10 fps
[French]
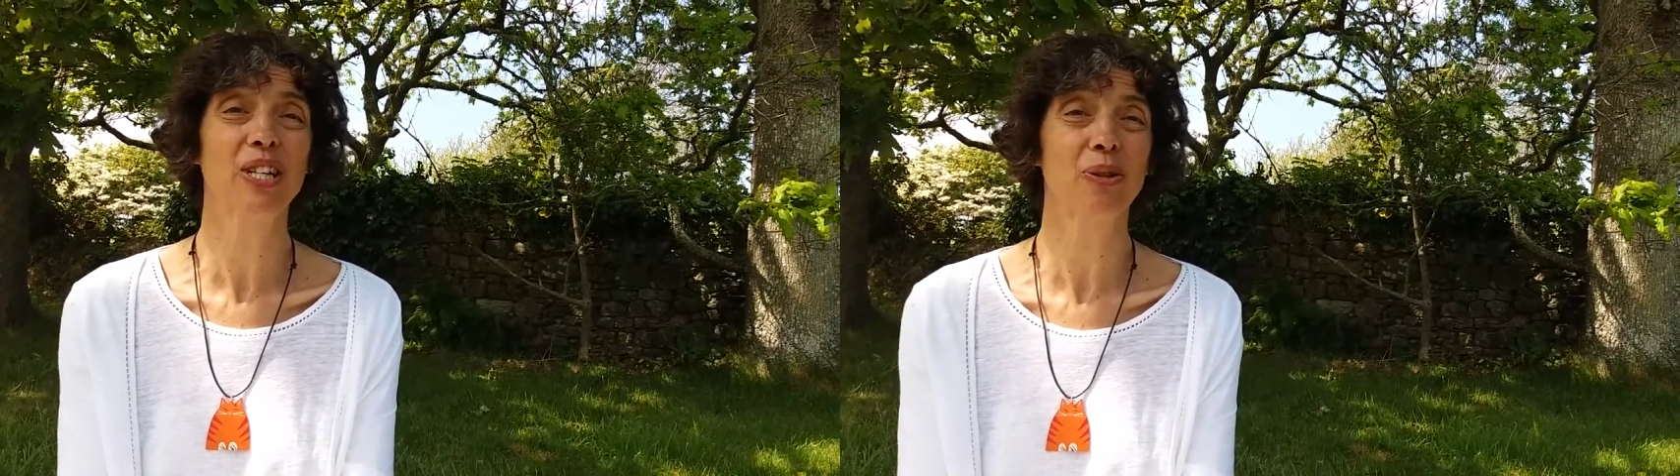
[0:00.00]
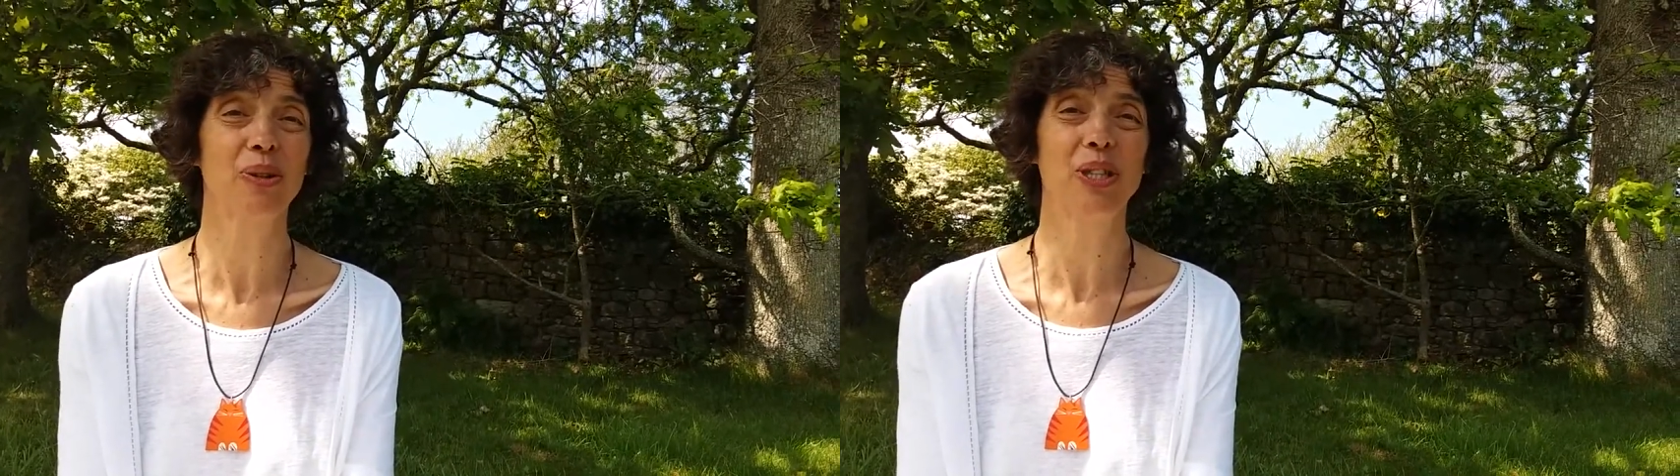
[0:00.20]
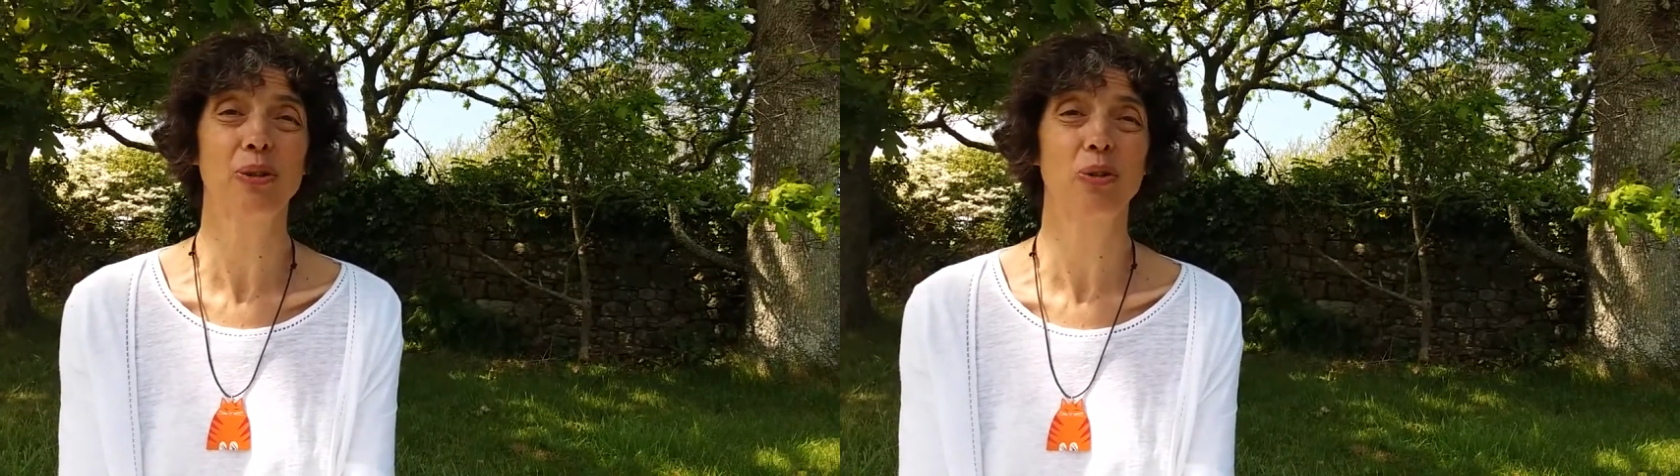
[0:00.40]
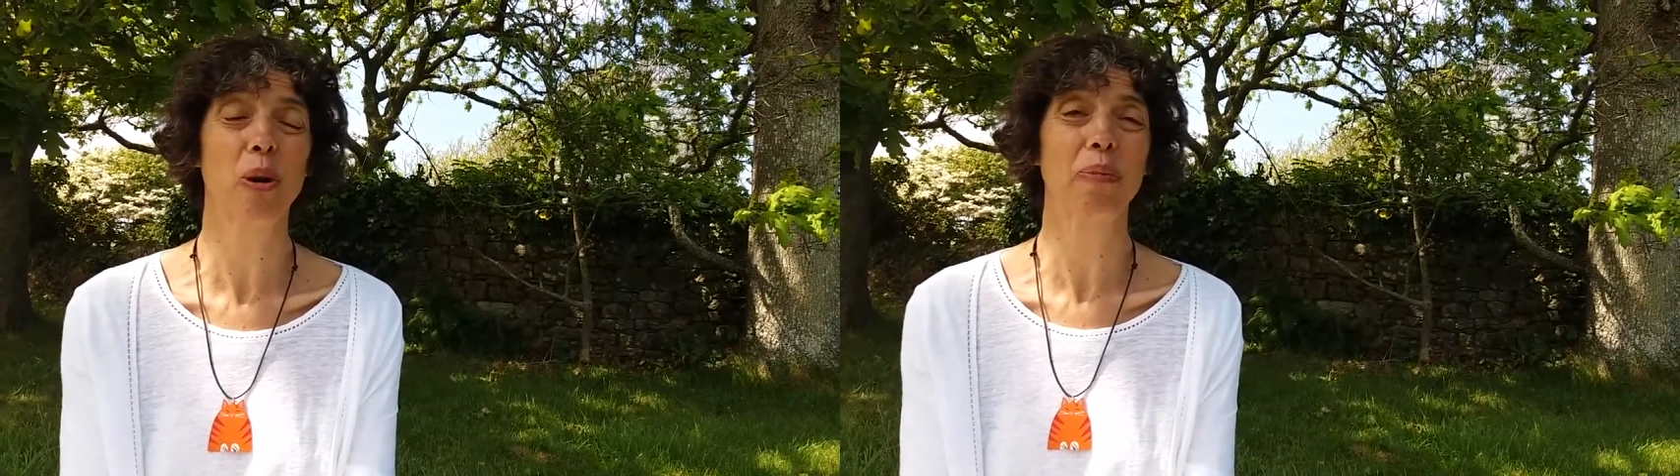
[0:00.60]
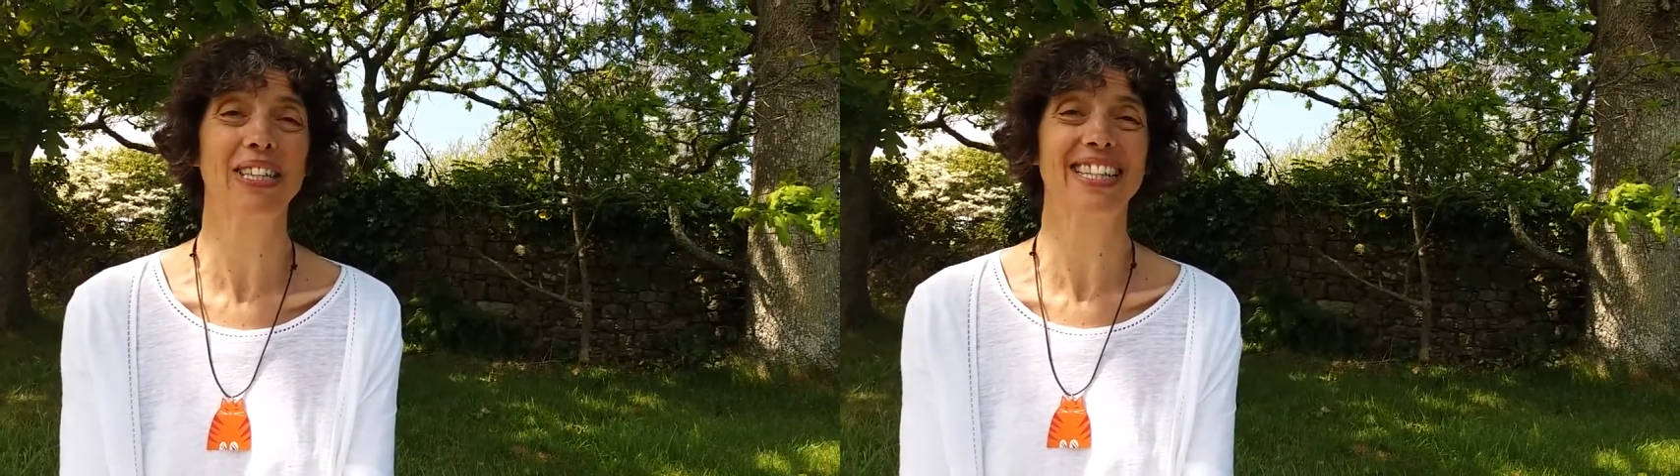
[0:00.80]
journée de joie
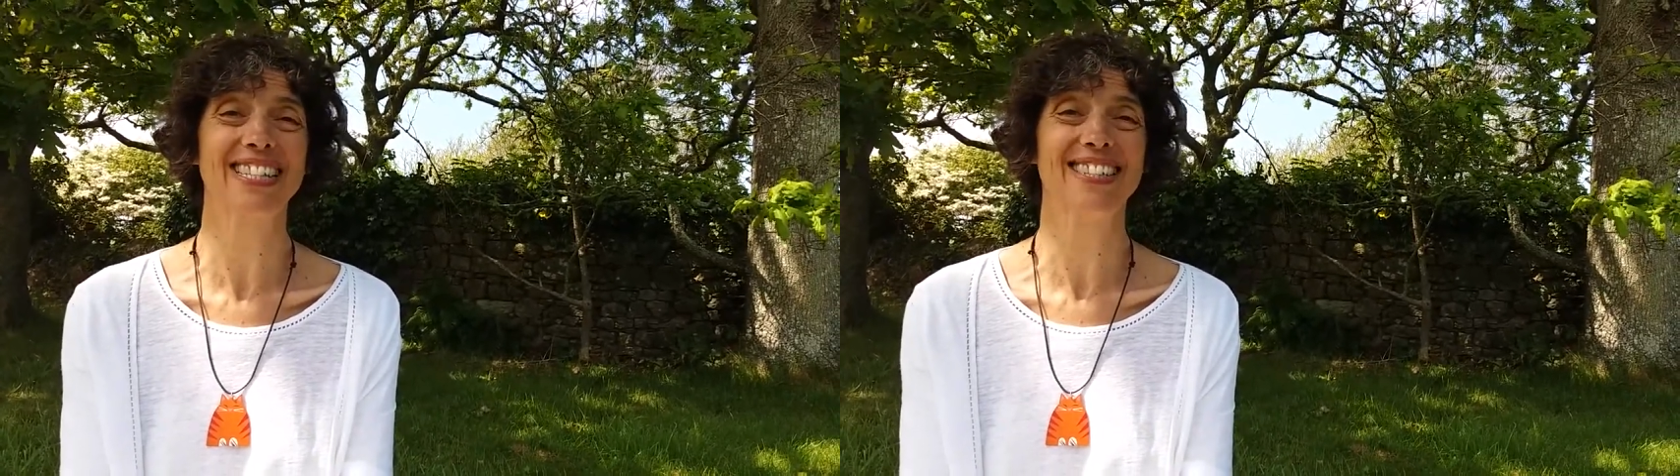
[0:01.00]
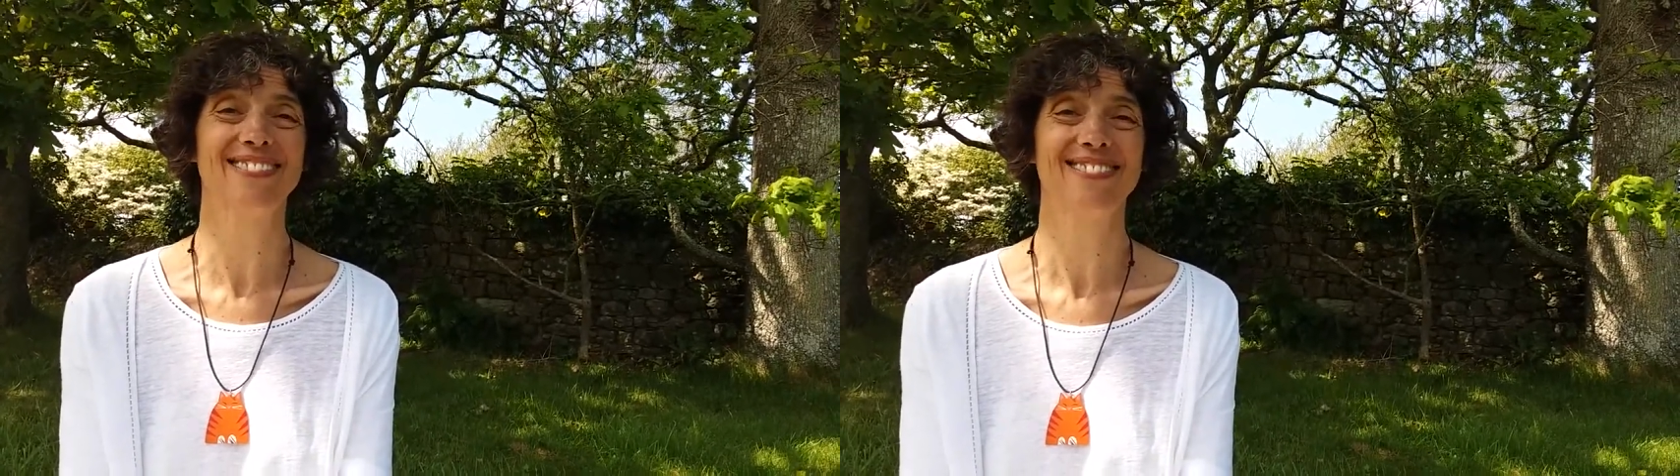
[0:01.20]
partagée.